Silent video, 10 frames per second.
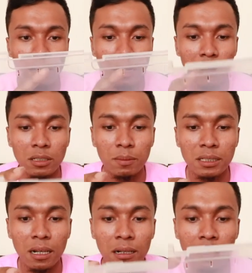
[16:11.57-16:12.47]
Kalau
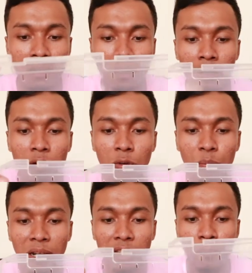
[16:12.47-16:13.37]
semisal
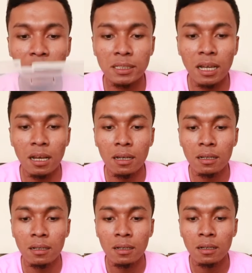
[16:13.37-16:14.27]
umpannya basah,
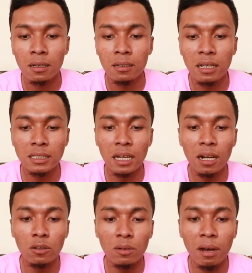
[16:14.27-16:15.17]
dia
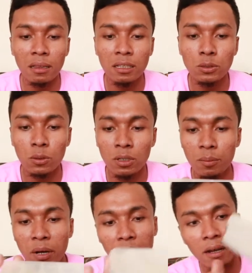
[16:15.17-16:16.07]
secara otomatis turun ke
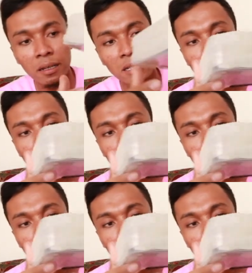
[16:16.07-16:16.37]
bawah guys